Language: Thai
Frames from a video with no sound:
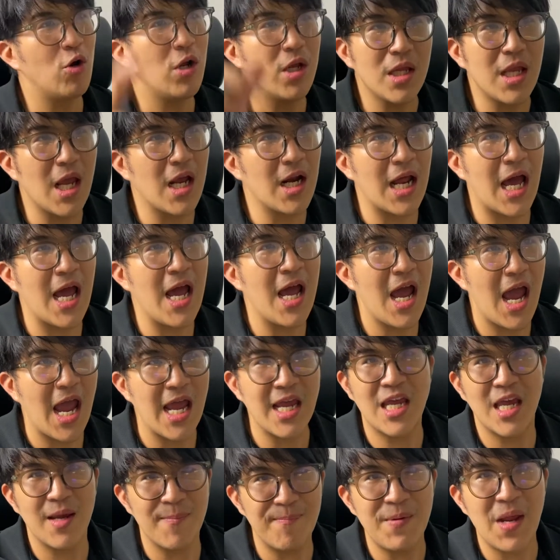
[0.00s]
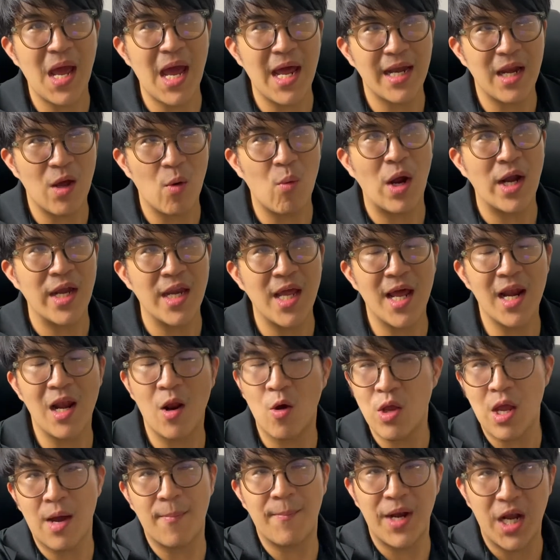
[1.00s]
ดจริงๆนะไอคลิปเนี้ยในวันเนี้ย
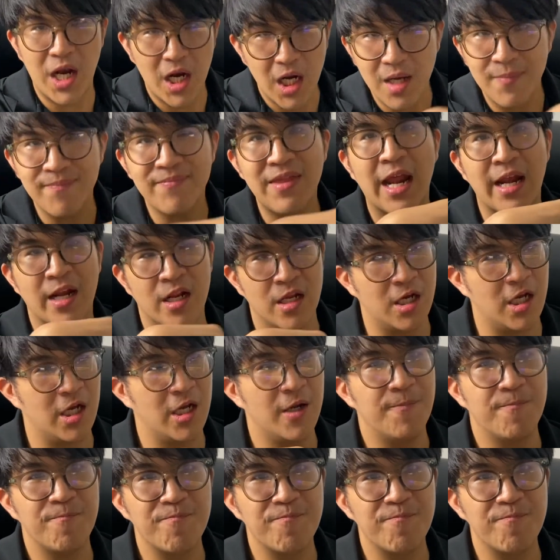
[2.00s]
เรายังไม่ได้เริ่มตัดเลย